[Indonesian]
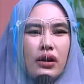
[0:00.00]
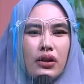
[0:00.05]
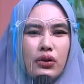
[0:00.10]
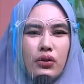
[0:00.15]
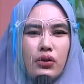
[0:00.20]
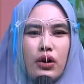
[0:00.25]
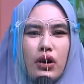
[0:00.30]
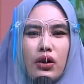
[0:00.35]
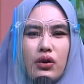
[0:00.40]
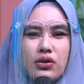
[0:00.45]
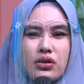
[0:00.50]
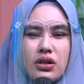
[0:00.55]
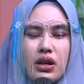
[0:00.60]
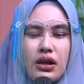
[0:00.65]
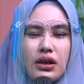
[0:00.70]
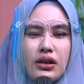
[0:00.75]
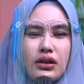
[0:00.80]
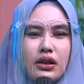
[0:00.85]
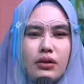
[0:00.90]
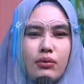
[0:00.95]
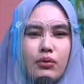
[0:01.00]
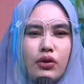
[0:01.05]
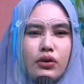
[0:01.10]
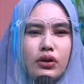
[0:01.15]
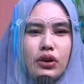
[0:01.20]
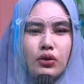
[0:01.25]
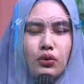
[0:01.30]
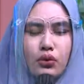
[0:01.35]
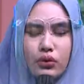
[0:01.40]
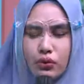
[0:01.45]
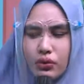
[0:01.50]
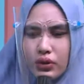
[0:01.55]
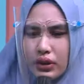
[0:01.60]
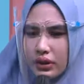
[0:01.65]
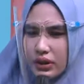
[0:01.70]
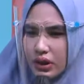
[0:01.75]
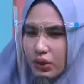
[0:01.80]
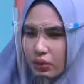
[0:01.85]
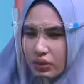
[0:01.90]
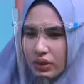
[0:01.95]
itu kalau seandainya mau tidur udah
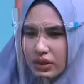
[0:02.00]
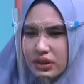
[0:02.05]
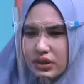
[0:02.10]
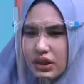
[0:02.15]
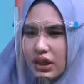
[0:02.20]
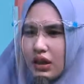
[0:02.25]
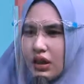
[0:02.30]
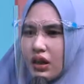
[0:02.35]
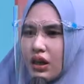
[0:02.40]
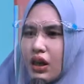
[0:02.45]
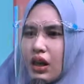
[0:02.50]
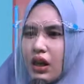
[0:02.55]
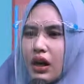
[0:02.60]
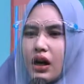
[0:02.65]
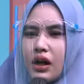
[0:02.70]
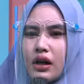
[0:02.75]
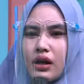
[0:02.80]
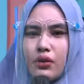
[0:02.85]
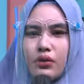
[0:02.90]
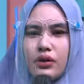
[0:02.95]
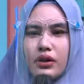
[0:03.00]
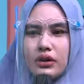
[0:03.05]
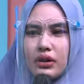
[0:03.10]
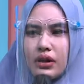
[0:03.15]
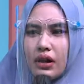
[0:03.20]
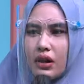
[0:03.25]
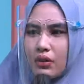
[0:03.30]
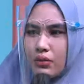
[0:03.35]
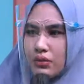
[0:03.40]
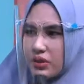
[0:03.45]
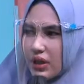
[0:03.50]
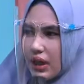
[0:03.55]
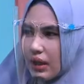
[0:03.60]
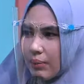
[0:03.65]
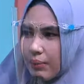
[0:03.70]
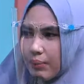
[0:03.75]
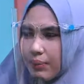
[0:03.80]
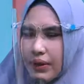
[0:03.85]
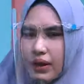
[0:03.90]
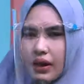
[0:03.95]
tidur aja karena udah terlalu
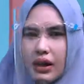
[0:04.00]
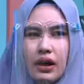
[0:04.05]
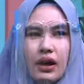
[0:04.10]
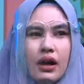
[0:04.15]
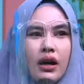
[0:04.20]
capek,